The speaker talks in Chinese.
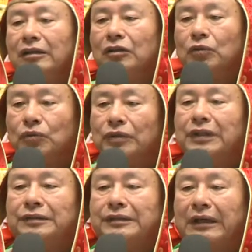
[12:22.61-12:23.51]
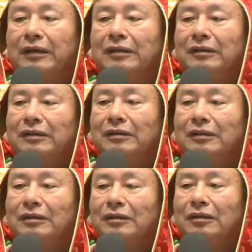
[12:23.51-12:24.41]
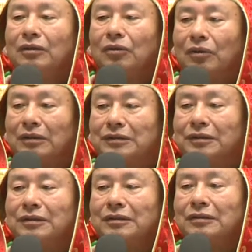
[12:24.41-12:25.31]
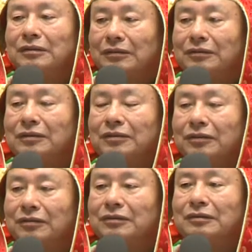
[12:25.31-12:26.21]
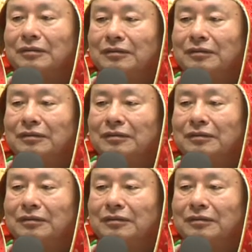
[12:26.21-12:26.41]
副院长，哇，这个真的是